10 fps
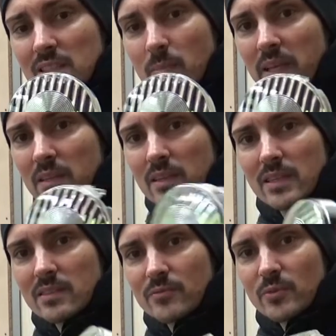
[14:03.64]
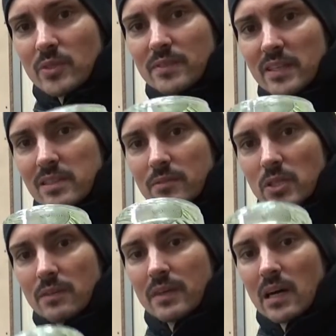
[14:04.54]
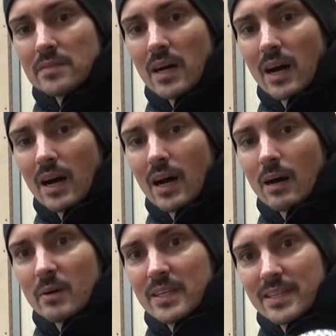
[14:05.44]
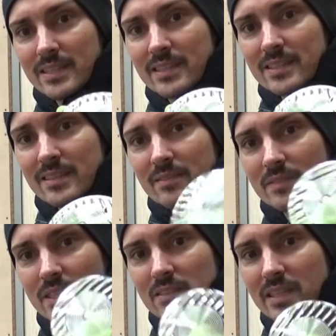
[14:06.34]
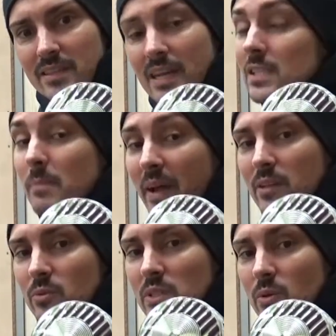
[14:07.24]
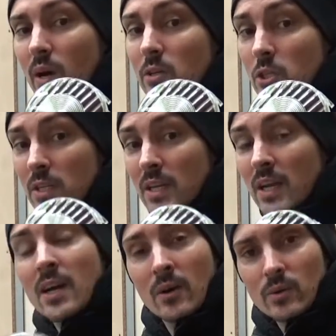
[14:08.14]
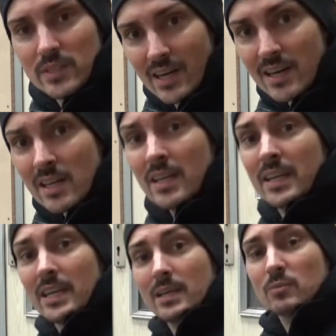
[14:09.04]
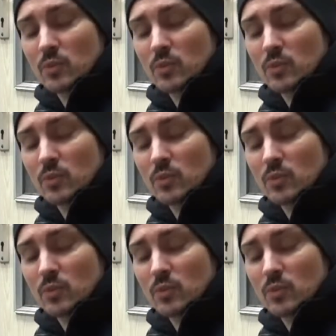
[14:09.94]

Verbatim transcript: die Blinkergläser für die Facelift-Scheinwerfer, aber in, wie ihr seht, transparent und nicht orange. Und ja, im